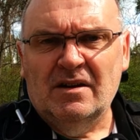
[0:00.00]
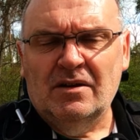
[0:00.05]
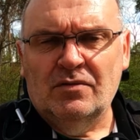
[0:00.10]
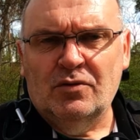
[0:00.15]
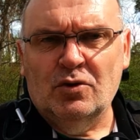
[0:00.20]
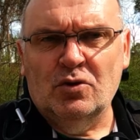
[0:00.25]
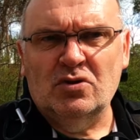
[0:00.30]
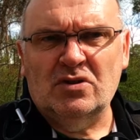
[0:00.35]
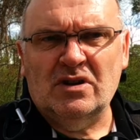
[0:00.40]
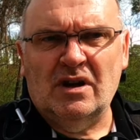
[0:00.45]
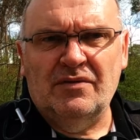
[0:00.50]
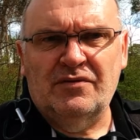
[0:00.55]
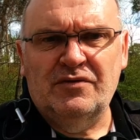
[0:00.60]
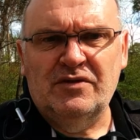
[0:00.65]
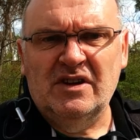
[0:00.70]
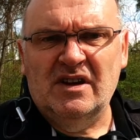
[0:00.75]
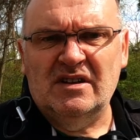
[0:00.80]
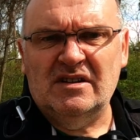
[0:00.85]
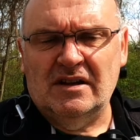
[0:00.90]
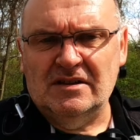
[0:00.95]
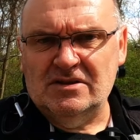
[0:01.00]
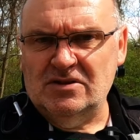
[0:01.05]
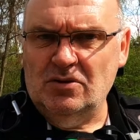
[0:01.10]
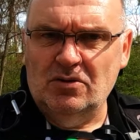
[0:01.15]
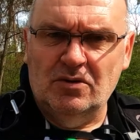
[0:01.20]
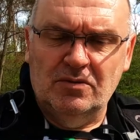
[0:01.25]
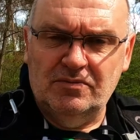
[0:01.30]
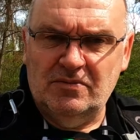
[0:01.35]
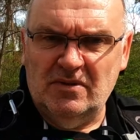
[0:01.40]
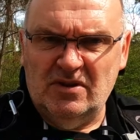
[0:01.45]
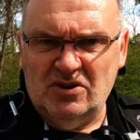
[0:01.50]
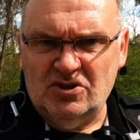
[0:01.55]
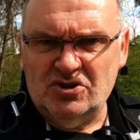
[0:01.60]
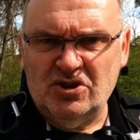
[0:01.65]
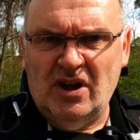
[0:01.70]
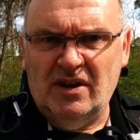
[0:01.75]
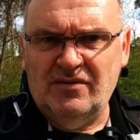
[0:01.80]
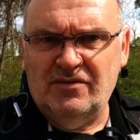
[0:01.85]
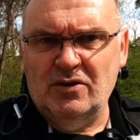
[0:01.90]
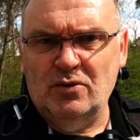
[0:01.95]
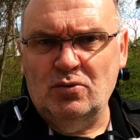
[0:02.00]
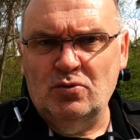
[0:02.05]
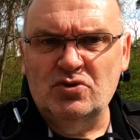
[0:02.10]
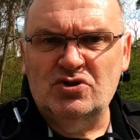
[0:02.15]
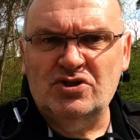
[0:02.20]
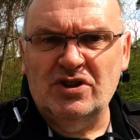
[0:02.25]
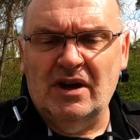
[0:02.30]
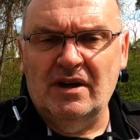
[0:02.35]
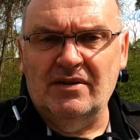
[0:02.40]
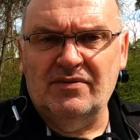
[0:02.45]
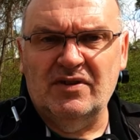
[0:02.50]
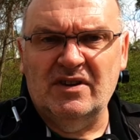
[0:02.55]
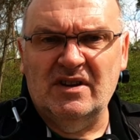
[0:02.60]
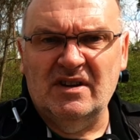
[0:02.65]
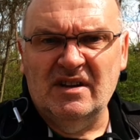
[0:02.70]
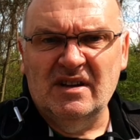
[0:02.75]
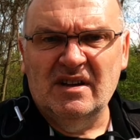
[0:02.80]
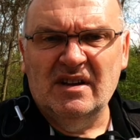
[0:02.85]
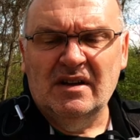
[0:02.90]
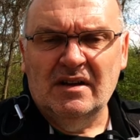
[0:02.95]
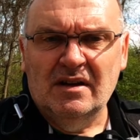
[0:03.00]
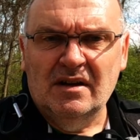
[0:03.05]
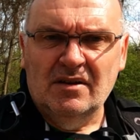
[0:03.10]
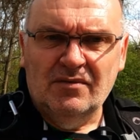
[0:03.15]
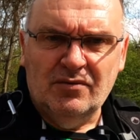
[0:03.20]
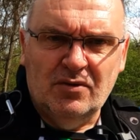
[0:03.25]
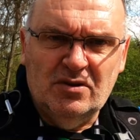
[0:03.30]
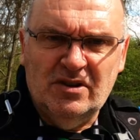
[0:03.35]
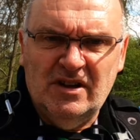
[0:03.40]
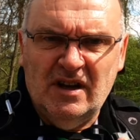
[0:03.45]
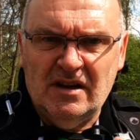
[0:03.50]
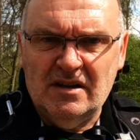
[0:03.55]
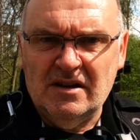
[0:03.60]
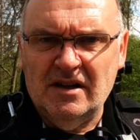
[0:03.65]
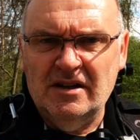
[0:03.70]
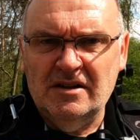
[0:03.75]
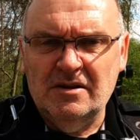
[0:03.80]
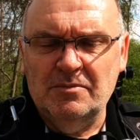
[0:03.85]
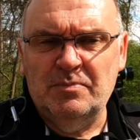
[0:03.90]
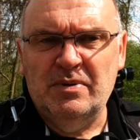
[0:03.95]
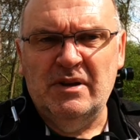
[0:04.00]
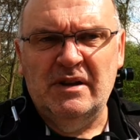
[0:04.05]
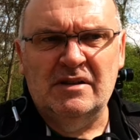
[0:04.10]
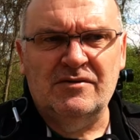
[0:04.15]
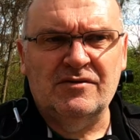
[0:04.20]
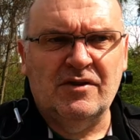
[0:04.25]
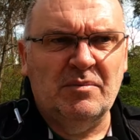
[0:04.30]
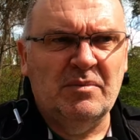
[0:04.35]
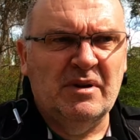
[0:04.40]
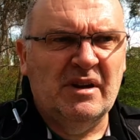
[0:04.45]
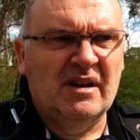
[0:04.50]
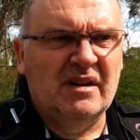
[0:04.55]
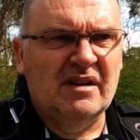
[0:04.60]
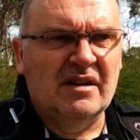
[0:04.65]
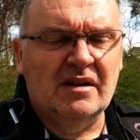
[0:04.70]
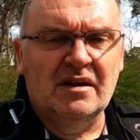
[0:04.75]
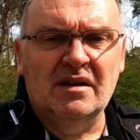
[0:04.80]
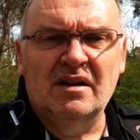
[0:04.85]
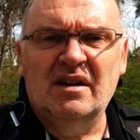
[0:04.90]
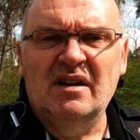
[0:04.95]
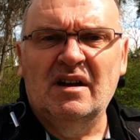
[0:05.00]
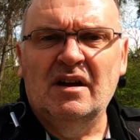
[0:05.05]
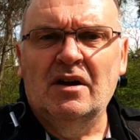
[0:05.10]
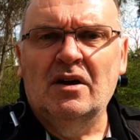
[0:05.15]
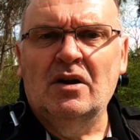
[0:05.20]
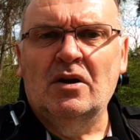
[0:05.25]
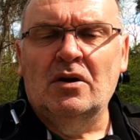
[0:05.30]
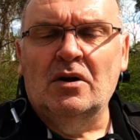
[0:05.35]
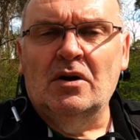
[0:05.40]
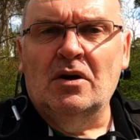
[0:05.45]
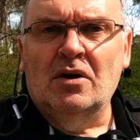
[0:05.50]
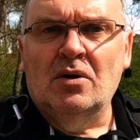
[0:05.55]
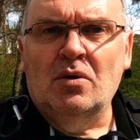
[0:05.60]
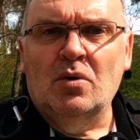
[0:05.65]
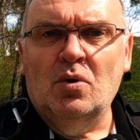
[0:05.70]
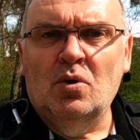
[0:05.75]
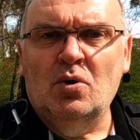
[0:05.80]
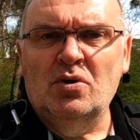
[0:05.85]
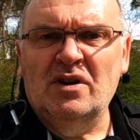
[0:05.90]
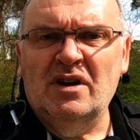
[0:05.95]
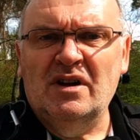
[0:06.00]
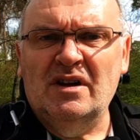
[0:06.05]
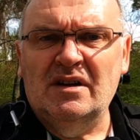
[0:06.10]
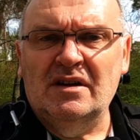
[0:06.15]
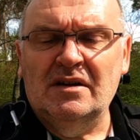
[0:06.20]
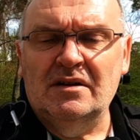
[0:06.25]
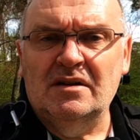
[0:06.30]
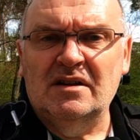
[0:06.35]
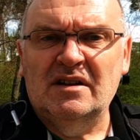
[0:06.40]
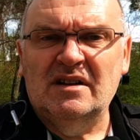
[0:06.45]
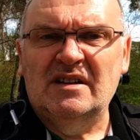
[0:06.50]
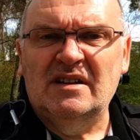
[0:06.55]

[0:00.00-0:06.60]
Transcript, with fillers: fotografiert, also Schärfe, Unschärfe von der kleinen Pilzfamilie. Und äh,